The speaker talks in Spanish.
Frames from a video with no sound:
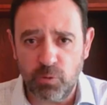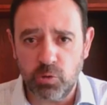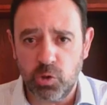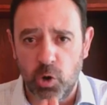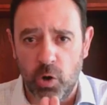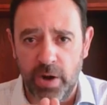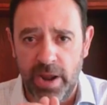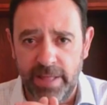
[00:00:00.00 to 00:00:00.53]

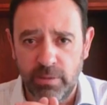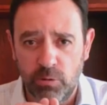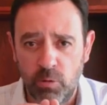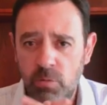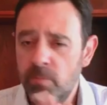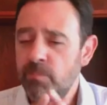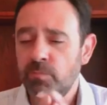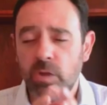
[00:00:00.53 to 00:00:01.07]

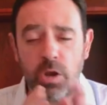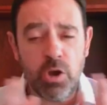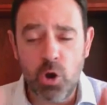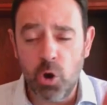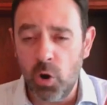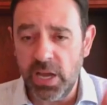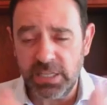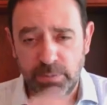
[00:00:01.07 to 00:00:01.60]
funcionando,
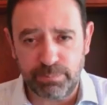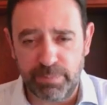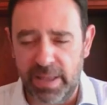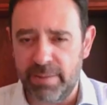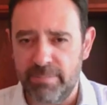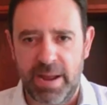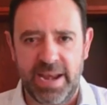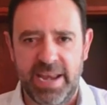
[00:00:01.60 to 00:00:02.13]
no es
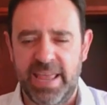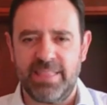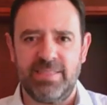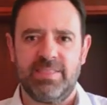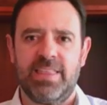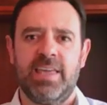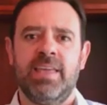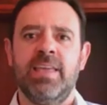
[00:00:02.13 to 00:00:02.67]

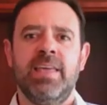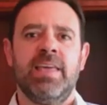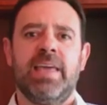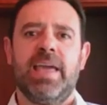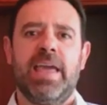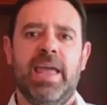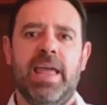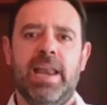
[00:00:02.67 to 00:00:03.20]
permanente.
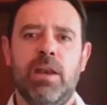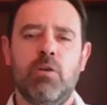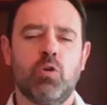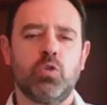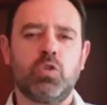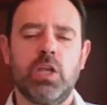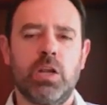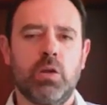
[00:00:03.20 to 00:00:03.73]

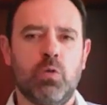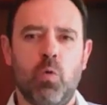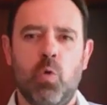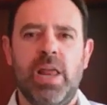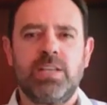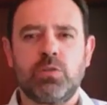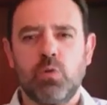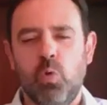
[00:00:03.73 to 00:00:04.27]
no
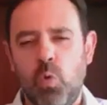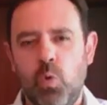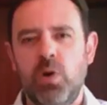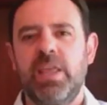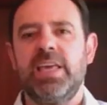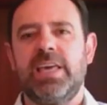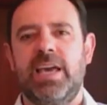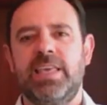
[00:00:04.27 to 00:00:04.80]
circula es
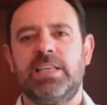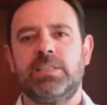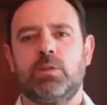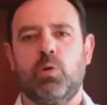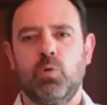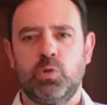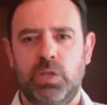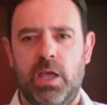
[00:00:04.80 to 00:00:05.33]
única y
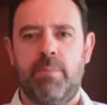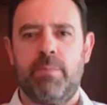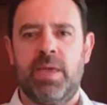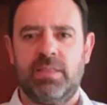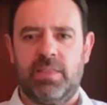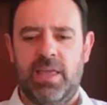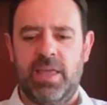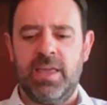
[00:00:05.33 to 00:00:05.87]

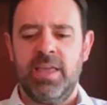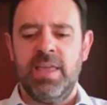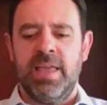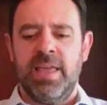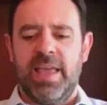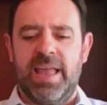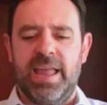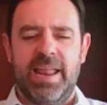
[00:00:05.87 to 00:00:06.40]

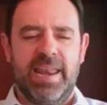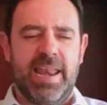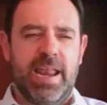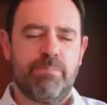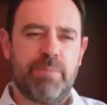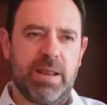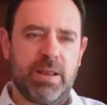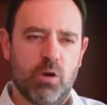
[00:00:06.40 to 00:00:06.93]
exclusivamente en
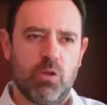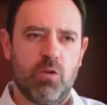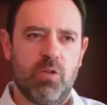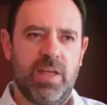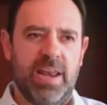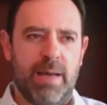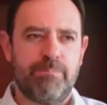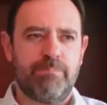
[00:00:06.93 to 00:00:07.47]
el periodo
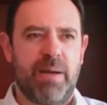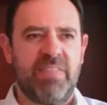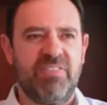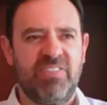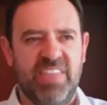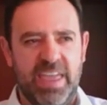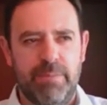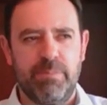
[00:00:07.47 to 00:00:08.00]
de la
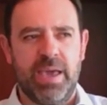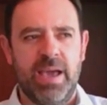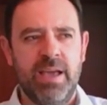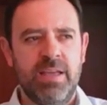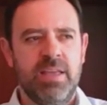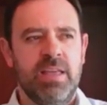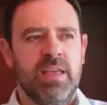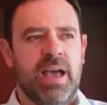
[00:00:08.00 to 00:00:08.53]

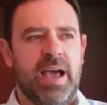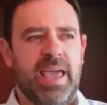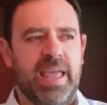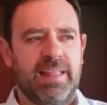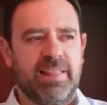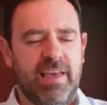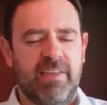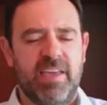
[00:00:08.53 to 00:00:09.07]
pandemia.
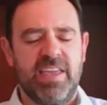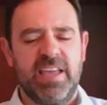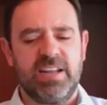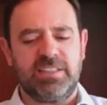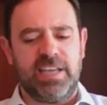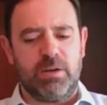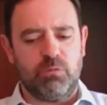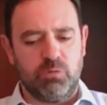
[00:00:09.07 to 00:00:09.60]
El día de
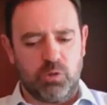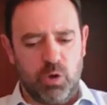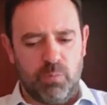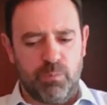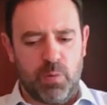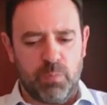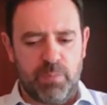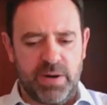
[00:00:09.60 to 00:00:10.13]
ayer se
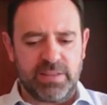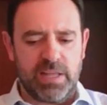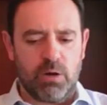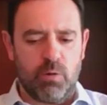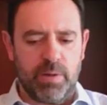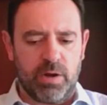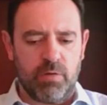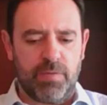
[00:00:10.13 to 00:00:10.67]
anunció por parte
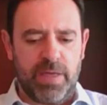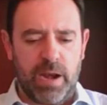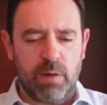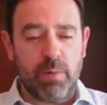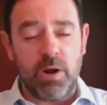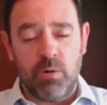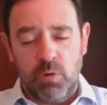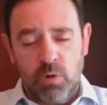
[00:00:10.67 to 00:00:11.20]
del gobierno
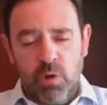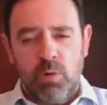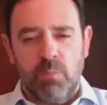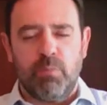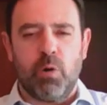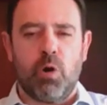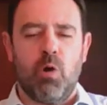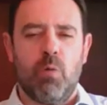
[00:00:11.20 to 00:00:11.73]
federal, bueno,
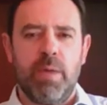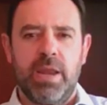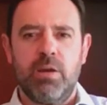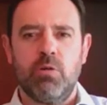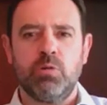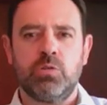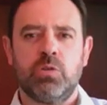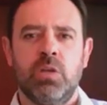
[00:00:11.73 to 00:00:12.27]
por lo
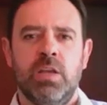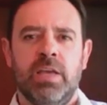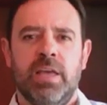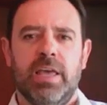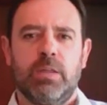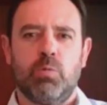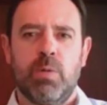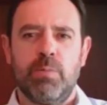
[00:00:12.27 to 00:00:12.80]
menos
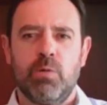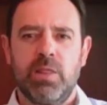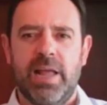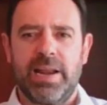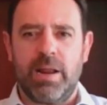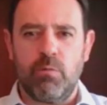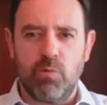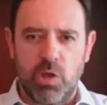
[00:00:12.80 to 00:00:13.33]
eh, tuvimos
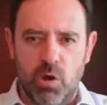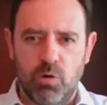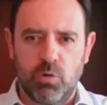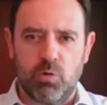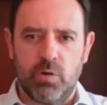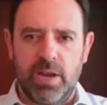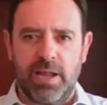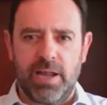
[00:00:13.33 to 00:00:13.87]
la
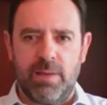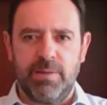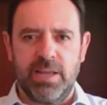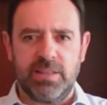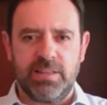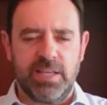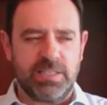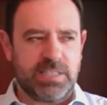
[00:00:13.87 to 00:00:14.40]
reunión con el
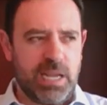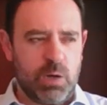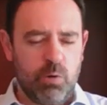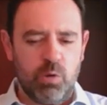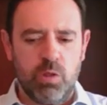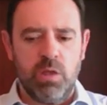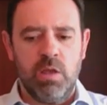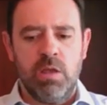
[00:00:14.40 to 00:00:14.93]
gabinete de
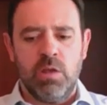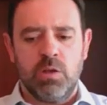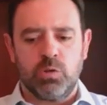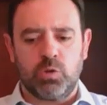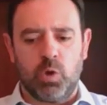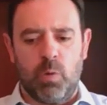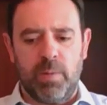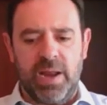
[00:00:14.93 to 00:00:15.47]
salud
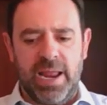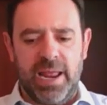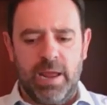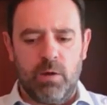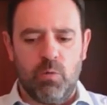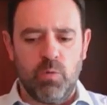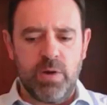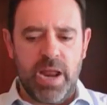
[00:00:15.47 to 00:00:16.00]

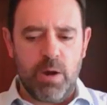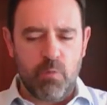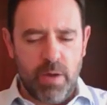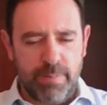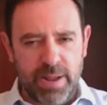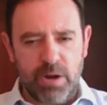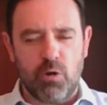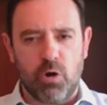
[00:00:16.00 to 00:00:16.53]
sobre una
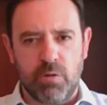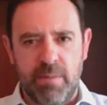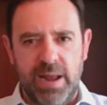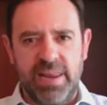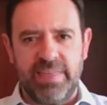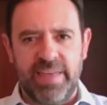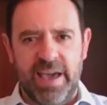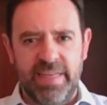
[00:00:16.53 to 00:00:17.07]
nueva
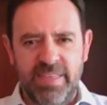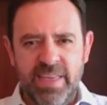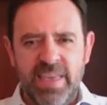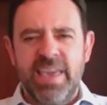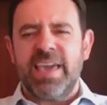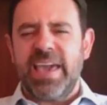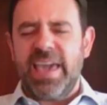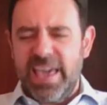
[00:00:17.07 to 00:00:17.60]
normalidad.
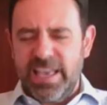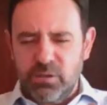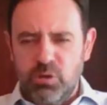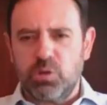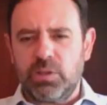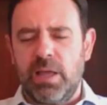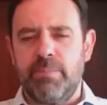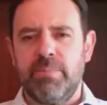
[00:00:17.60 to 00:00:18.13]

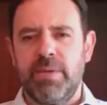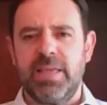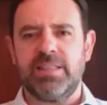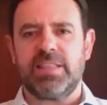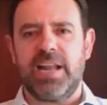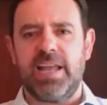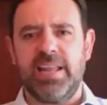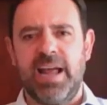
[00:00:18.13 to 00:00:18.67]
Eso también
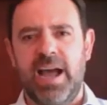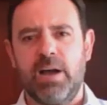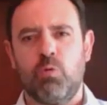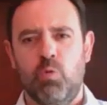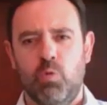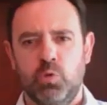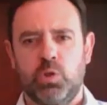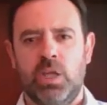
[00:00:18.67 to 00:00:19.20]
traerá
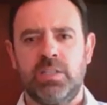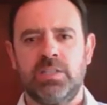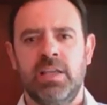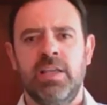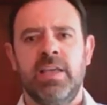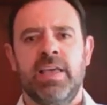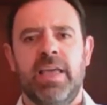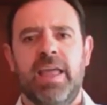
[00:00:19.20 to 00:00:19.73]

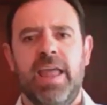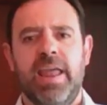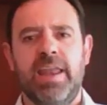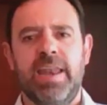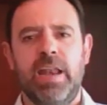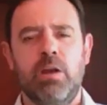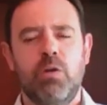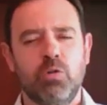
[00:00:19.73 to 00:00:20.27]
ajustes
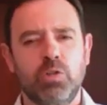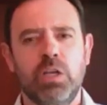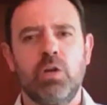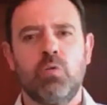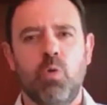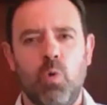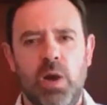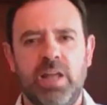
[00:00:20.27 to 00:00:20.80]
en el no
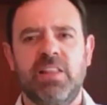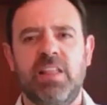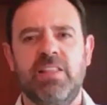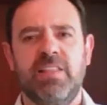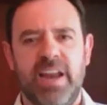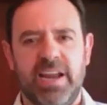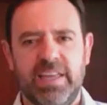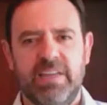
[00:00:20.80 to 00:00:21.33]
circula,
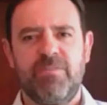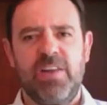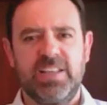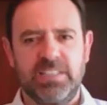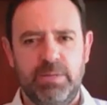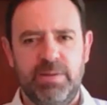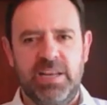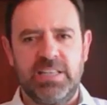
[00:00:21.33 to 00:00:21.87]
tendrá que
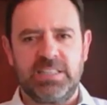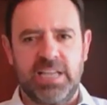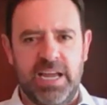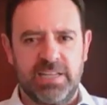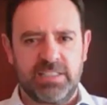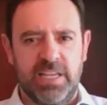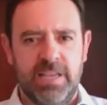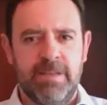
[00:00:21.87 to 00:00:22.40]

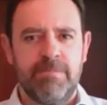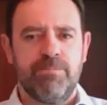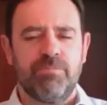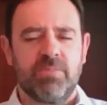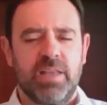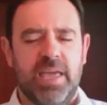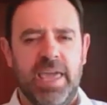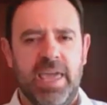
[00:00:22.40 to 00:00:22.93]
flexibilizarse.
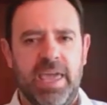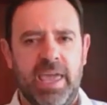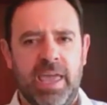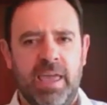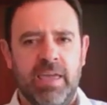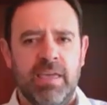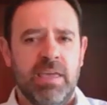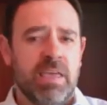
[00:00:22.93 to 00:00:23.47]

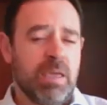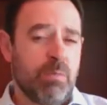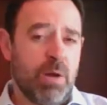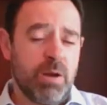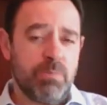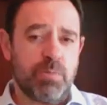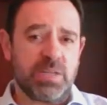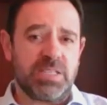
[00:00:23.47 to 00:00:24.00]
Eh, y
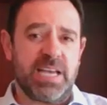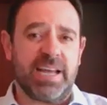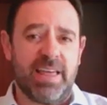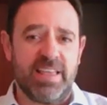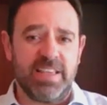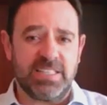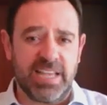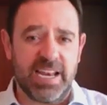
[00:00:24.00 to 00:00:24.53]
bueno, pues
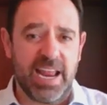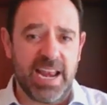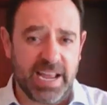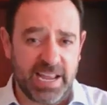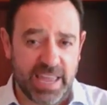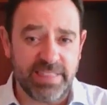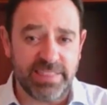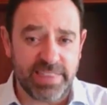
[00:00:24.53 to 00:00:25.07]
agradecerle a la
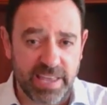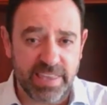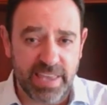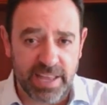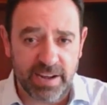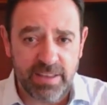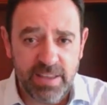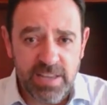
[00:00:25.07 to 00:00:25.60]
gente.
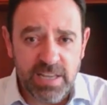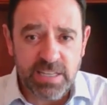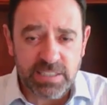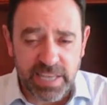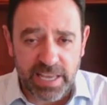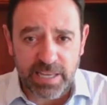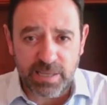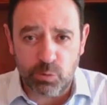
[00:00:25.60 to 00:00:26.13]
Ayer
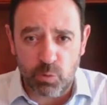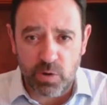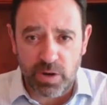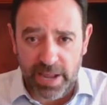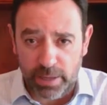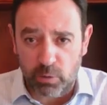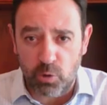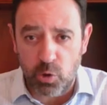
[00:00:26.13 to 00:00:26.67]
se hizo un
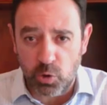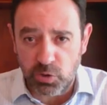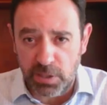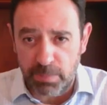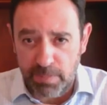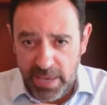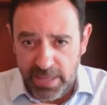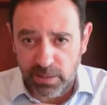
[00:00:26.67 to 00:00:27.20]

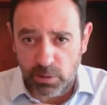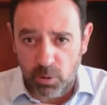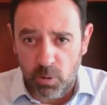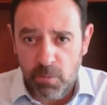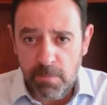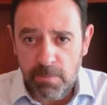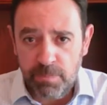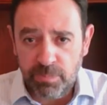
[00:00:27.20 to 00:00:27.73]

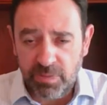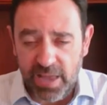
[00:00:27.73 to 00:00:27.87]
reconocimiento